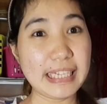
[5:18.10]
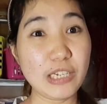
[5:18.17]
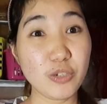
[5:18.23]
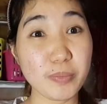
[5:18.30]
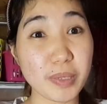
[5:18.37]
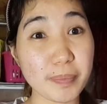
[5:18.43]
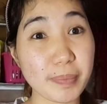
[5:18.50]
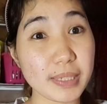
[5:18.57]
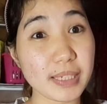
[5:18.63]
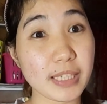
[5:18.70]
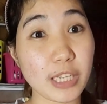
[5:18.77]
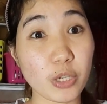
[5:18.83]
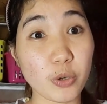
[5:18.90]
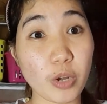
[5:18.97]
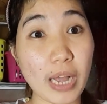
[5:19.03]
di lumipas
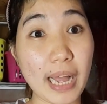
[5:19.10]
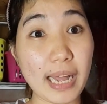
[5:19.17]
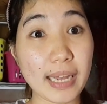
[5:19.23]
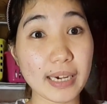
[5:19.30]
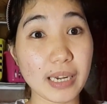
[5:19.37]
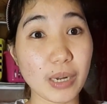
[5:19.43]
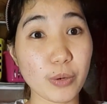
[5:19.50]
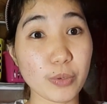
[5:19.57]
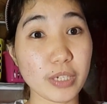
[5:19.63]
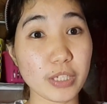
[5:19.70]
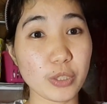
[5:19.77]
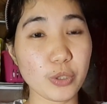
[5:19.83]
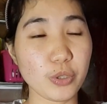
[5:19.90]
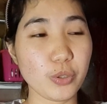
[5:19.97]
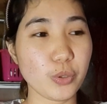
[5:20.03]
na yung araw,
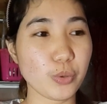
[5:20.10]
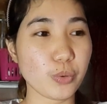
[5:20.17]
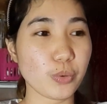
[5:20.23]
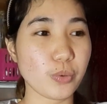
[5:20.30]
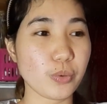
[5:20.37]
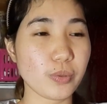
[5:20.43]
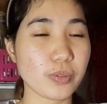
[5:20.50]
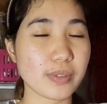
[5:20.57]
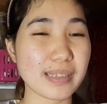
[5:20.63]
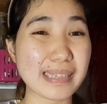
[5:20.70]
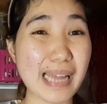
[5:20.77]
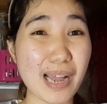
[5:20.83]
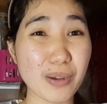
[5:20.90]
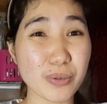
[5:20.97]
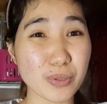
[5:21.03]
nandun yung
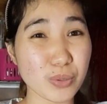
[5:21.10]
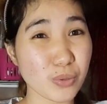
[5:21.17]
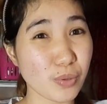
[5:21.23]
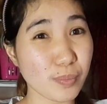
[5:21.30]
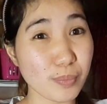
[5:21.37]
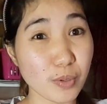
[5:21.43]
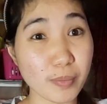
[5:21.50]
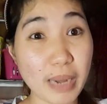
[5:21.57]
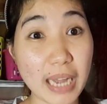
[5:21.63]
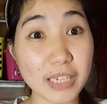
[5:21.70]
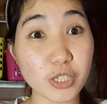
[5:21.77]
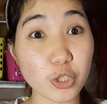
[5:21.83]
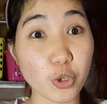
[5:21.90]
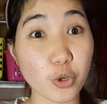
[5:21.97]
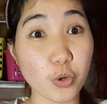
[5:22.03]
takot kong
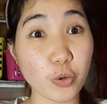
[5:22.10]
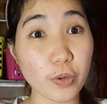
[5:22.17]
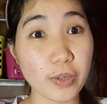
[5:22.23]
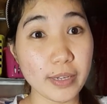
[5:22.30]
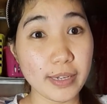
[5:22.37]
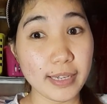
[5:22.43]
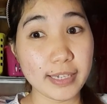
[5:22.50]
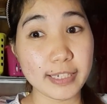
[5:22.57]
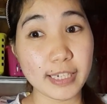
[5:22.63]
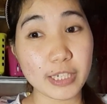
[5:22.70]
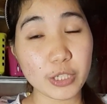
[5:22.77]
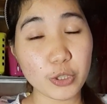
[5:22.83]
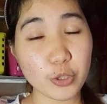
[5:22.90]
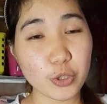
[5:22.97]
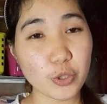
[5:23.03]
pumasok,
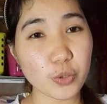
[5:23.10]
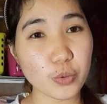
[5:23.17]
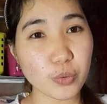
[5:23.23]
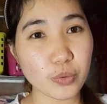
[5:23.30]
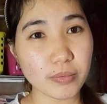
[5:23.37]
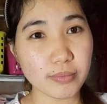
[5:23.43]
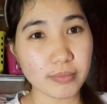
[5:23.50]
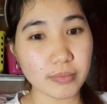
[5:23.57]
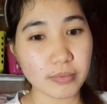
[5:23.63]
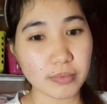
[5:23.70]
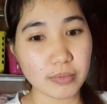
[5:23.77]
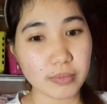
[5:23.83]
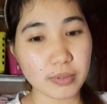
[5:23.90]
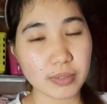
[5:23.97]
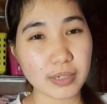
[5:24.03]
nandun yung
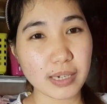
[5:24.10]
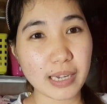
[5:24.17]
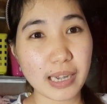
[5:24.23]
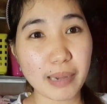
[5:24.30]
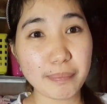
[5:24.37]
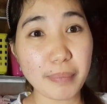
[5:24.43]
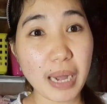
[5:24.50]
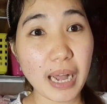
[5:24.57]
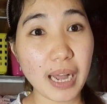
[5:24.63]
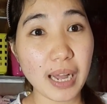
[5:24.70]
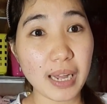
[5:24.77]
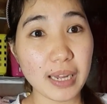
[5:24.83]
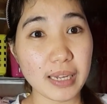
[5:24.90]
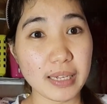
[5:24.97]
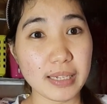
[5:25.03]

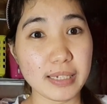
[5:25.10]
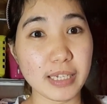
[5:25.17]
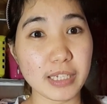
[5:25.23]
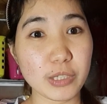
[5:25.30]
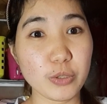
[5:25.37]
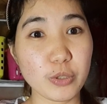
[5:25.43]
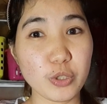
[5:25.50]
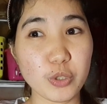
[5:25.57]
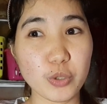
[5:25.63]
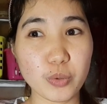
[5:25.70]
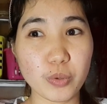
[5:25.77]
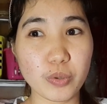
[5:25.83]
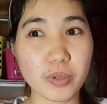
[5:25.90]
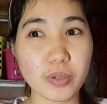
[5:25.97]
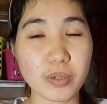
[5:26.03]
kaba, nandun
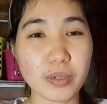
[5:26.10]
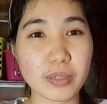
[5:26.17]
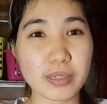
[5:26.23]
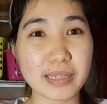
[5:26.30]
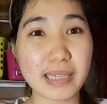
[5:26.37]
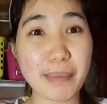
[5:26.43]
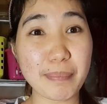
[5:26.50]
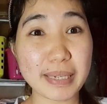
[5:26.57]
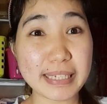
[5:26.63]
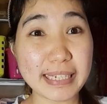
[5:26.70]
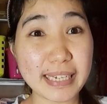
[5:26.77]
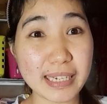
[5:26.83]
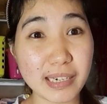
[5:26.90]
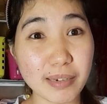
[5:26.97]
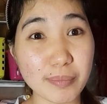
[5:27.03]
yung tamad
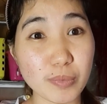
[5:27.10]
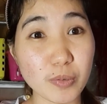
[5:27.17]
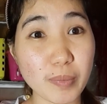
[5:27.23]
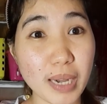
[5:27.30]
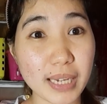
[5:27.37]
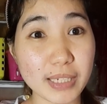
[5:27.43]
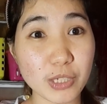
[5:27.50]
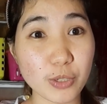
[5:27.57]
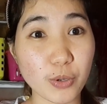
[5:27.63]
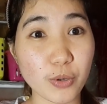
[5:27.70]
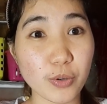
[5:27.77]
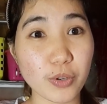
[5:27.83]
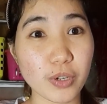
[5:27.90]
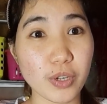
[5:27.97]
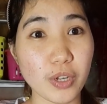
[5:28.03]
ka ng pumasok,
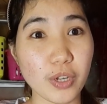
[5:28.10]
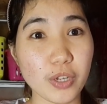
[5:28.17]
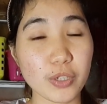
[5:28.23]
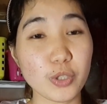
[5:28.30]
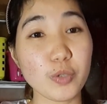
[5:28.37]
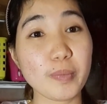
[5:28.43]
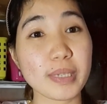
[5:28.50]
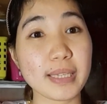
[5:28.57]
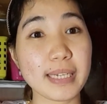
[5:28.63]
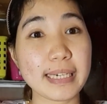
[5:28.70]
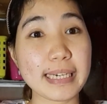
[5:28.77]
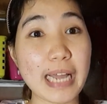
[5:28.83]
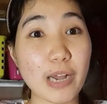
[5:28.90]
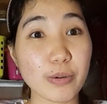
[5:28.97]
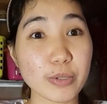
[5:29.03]

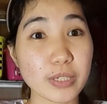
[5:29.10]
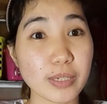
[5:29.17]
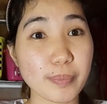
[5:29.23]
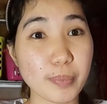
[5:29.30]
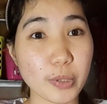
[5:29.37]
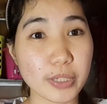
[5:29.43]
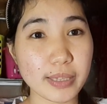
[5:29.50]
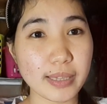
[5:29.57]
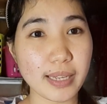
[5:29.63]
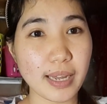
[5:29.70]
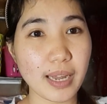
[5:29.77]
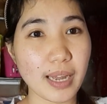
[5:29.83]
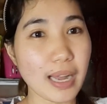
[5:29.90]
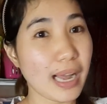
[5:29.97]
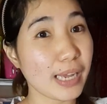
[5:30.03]
dumating na ako sa point na
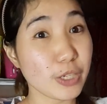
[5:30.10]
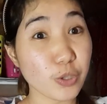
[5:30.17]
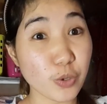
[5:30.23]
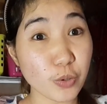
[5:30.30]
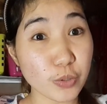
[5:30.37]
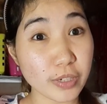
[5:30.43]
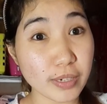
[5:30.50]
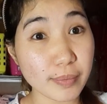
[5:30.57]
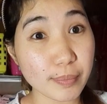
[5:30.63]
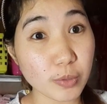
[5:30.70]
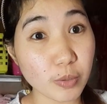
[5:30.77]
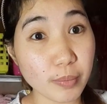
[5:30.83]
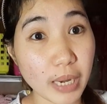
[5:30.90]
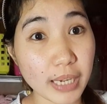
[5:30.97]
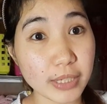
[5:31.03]
ayoko nang
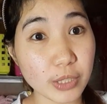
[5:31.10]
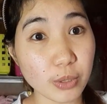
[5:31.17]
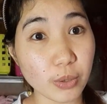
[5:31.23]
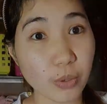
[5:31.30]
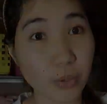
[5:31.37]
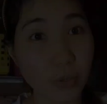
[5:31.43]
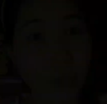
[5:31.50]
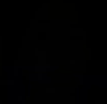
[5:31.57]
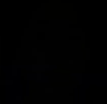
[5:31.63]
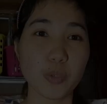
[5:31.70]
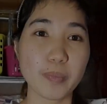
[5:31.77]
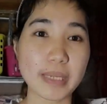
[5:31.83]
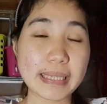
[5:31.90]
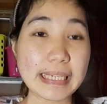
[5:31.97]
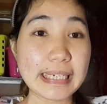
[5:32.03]
pumasok,
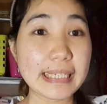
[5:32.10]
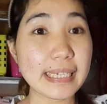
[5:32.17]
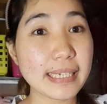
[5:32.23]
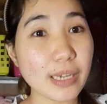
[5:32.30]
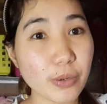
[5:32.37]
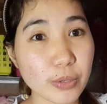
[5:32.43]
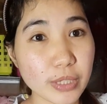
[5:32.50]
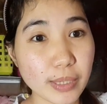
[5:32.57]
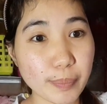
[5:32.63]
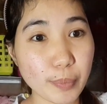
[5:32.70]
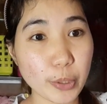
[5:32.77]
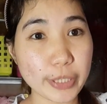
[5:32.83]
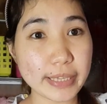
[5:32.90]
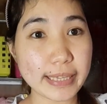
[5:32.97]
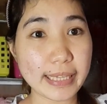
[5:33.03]
dumating din ako sa
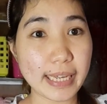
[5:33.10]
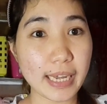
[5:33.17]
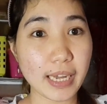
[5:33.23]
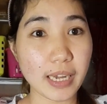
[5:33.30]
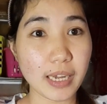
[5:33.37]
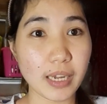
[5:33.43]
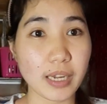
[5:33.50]
point na